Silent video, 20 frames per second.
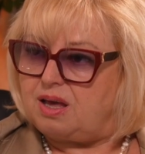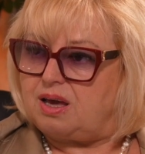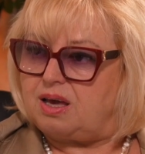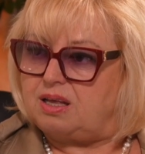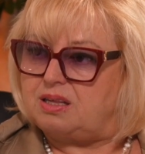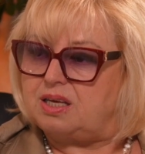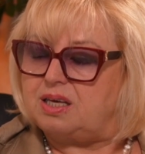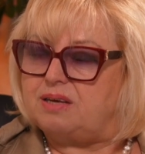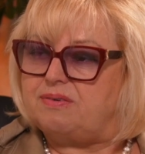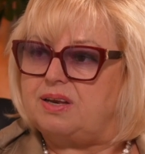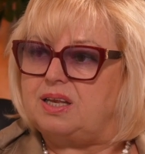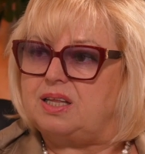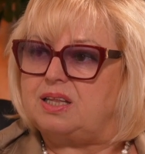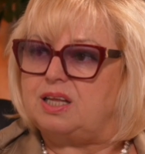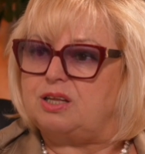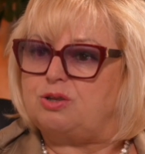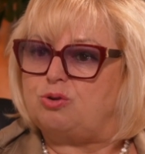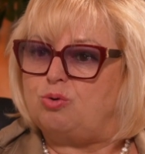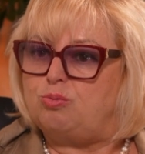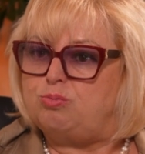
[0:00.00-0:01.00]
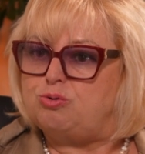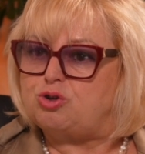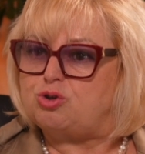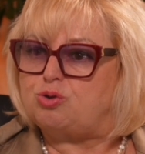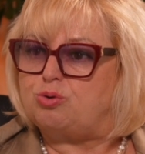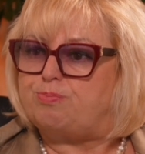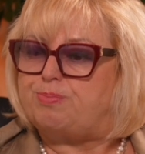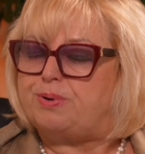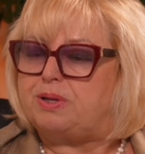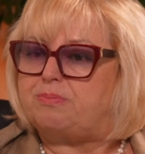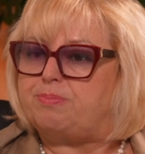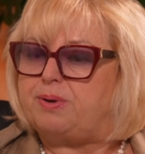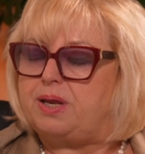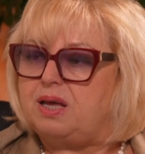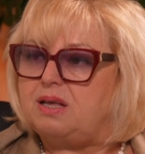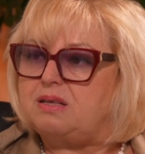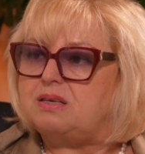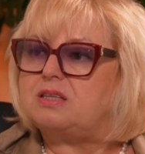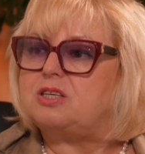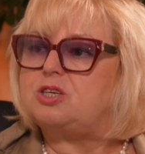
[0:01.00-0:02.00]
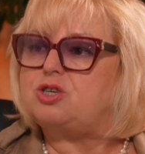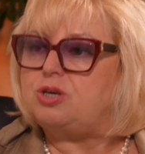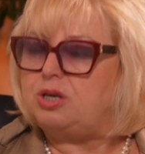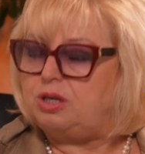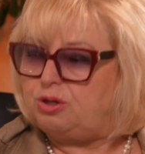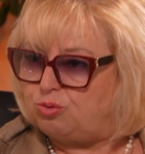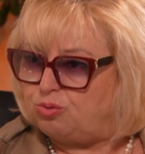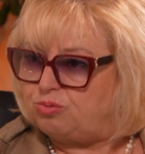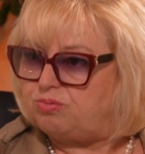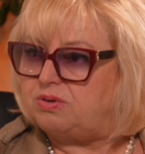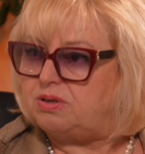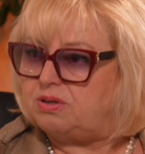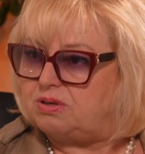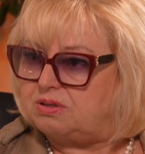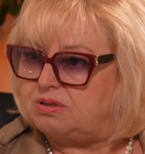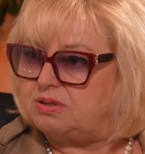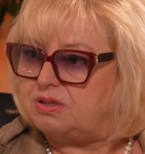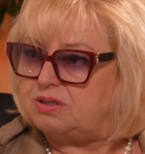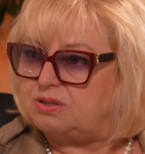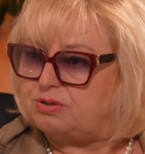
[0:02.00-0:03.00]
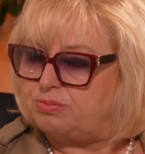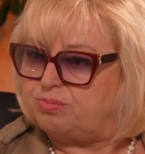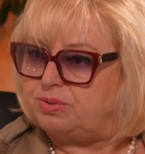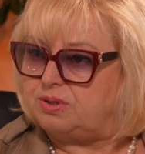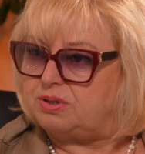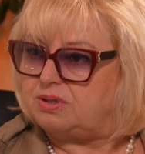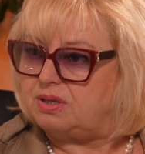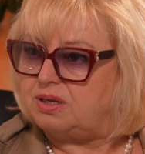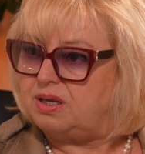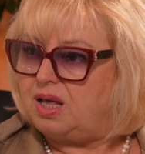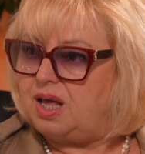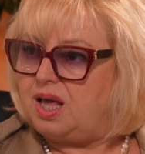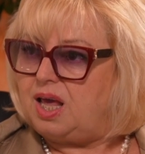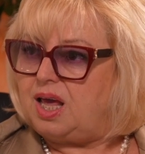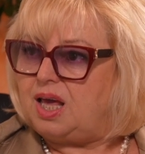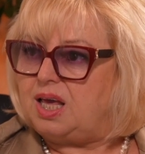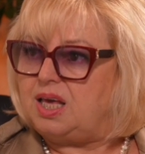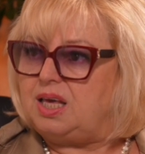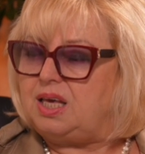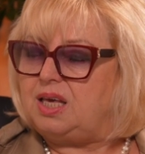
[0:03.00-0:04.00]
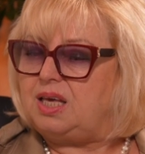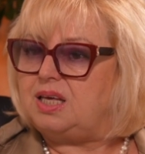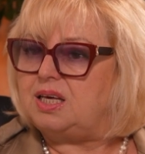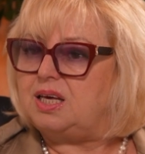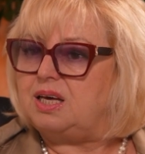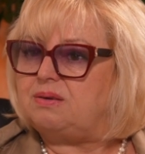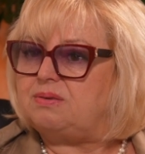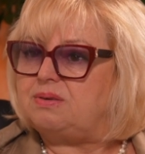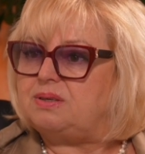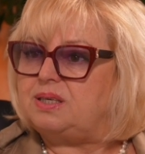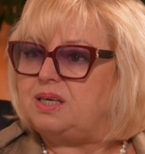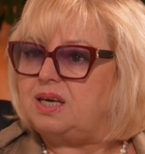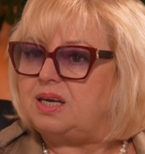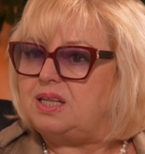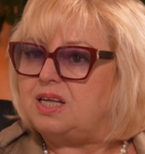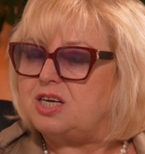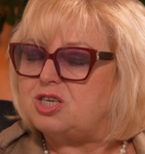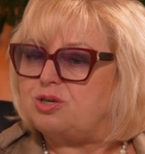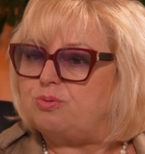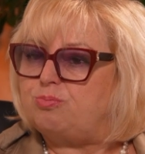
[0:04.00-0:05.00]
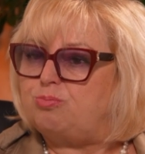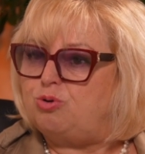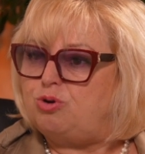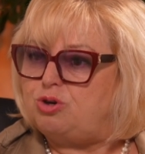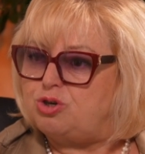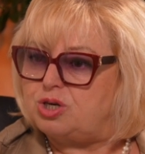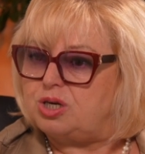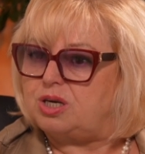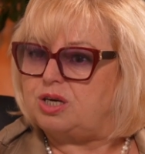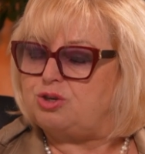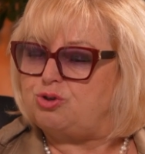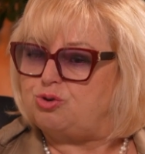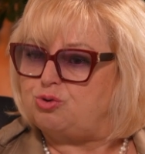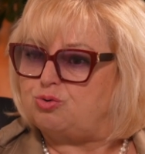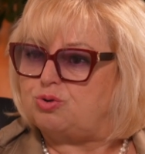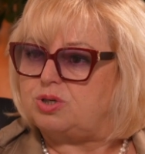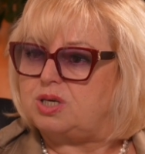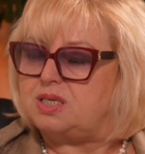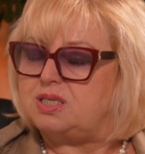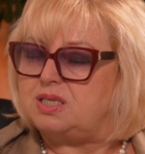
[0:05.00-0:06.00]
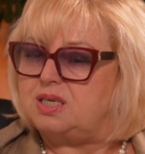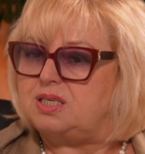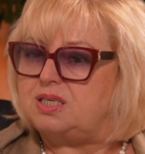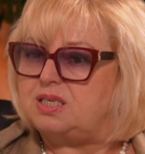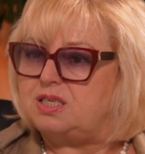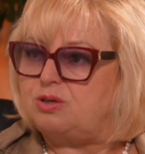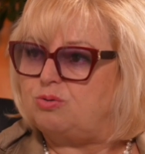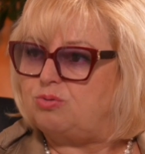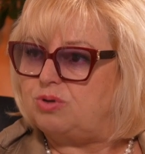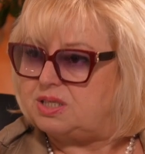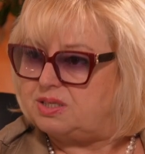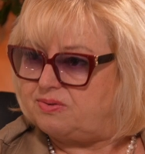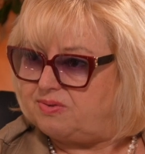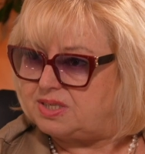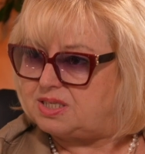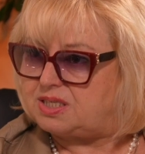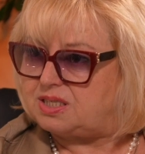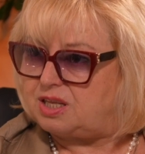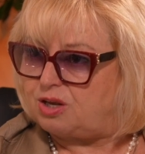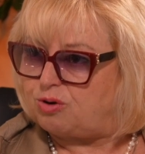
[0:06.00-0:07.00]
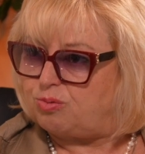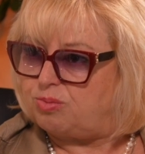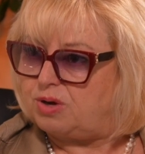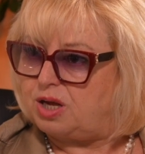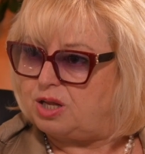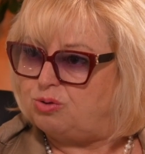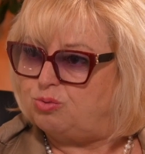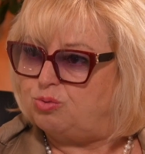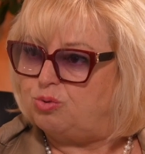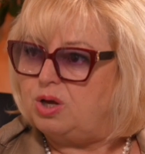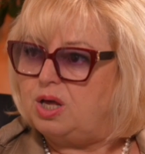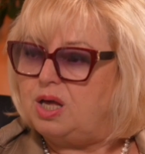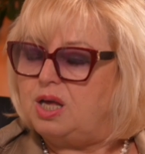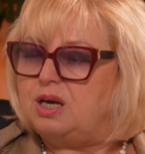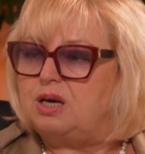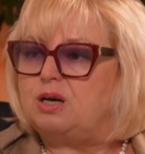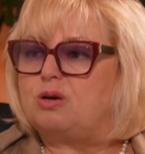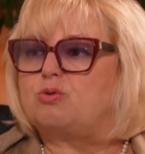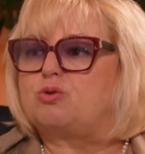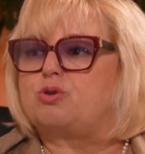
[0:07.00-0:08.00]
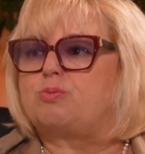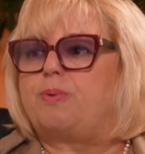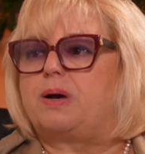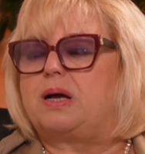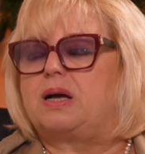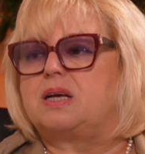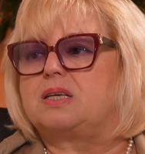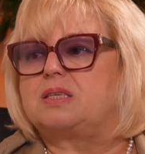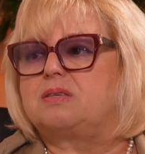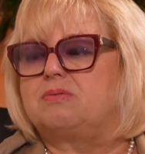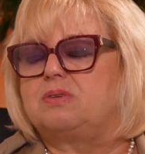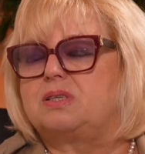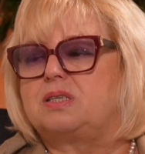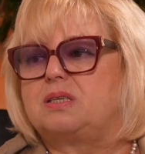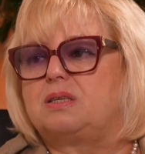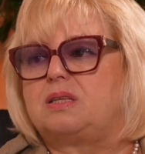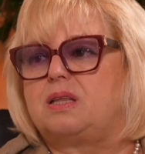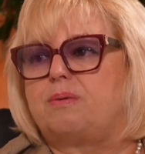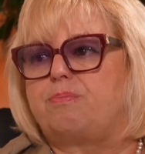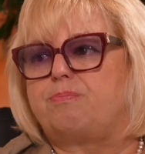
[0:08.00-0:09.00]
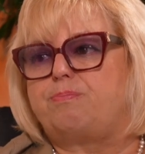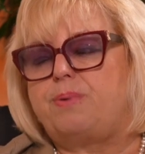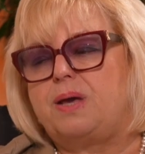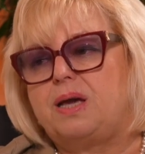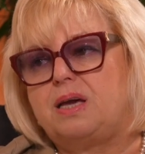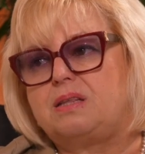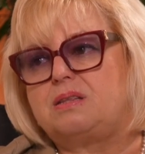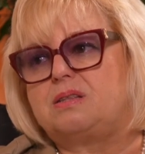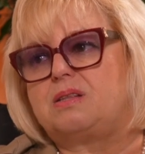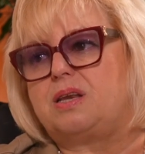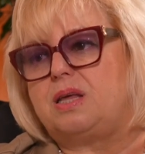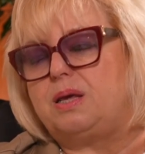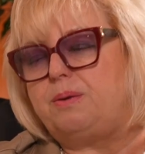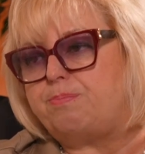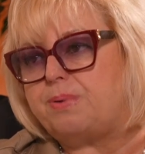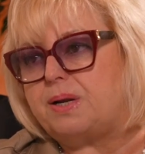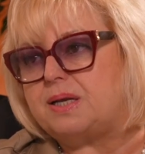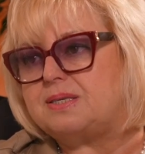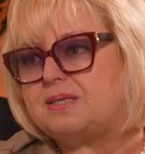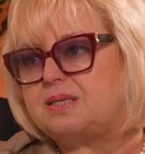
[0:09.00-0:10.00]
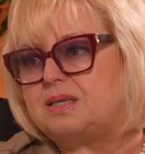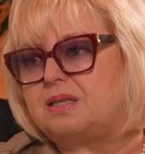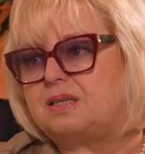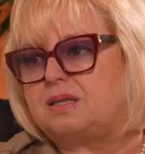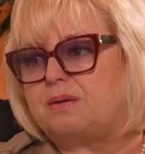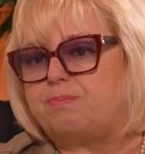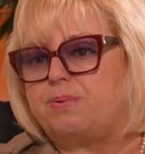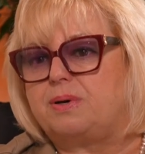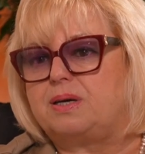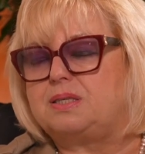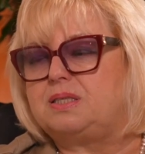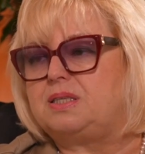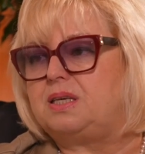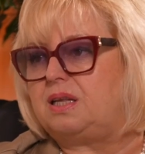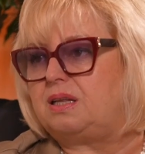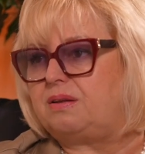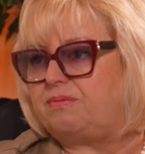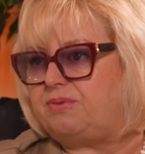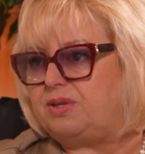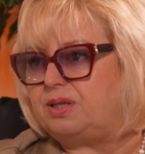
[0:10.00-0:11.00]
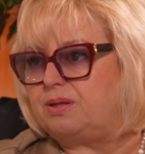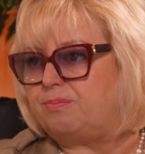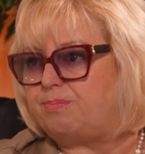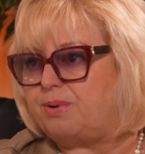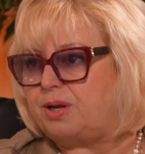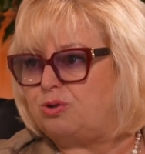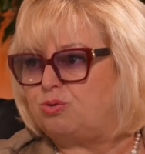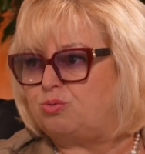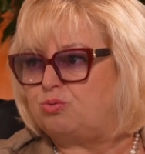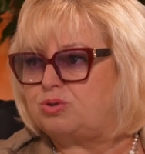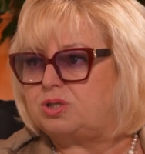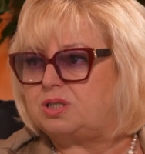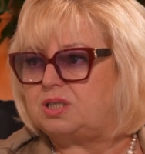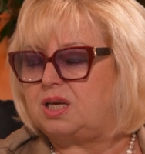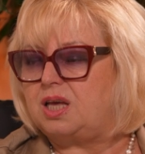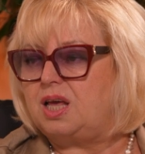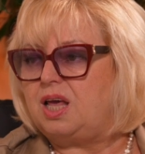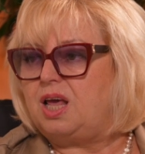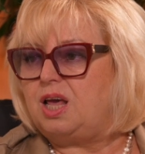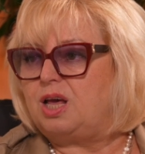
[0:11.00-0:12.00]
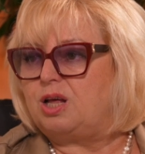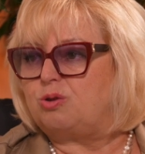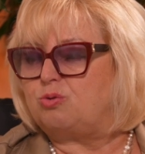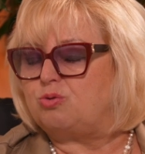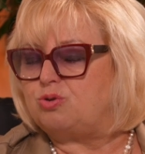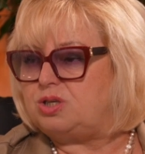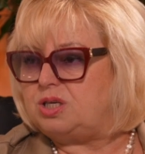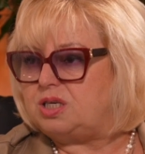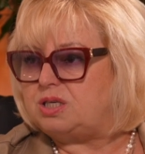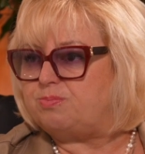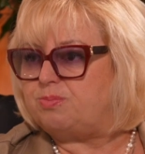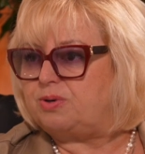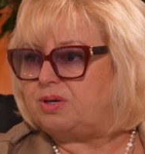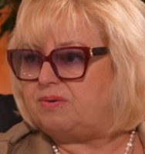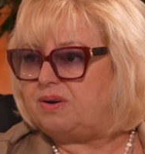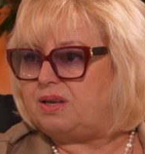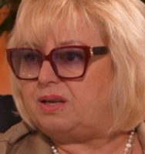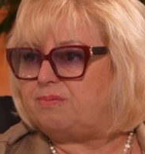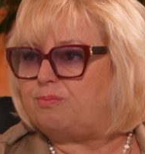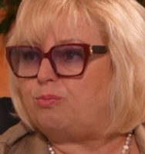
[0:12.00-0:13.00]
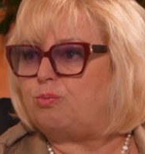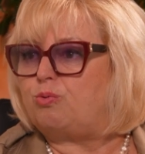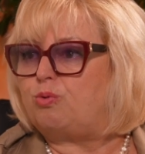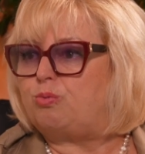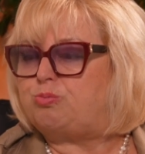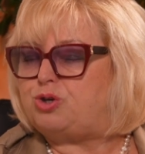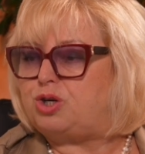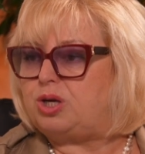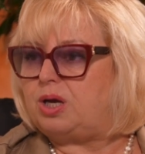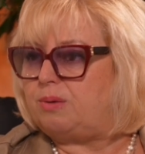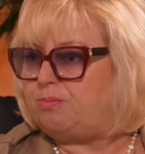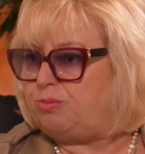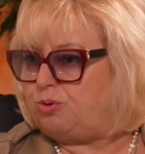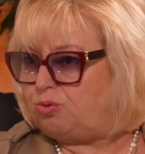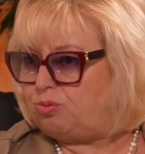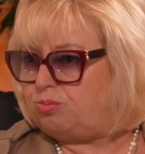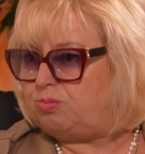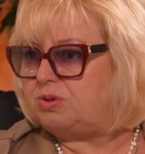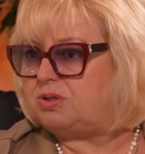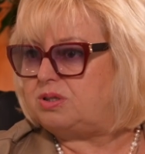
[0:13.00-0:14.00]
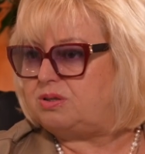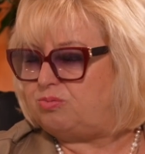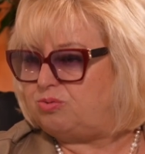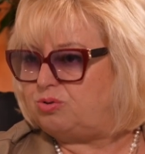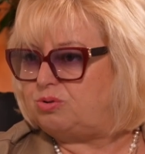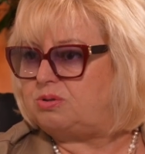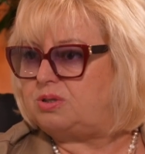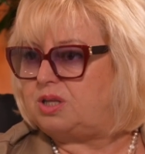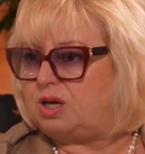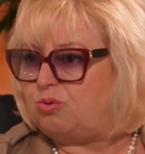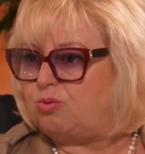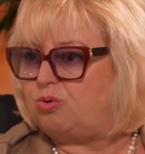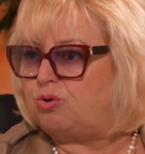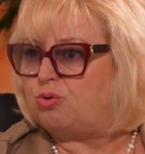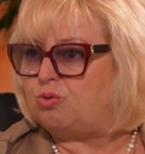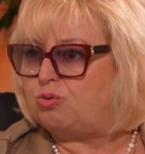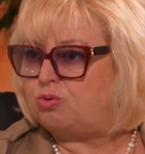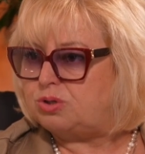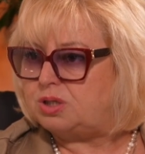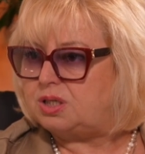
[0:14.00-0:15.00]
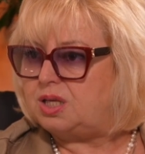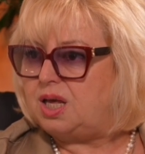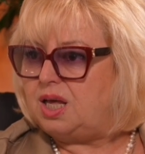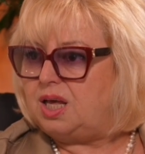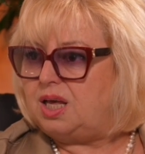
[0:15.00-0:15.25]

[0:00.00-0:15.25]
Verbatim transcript: Это говорит о том, что предприятия нашли новые рынки сбыта. И я даже больше хочу сказать, если у нас в 2022 году рост показывался там 5-3% по отдельным видам продукции, то здесь мы говорим общий объем, это вот такой рост,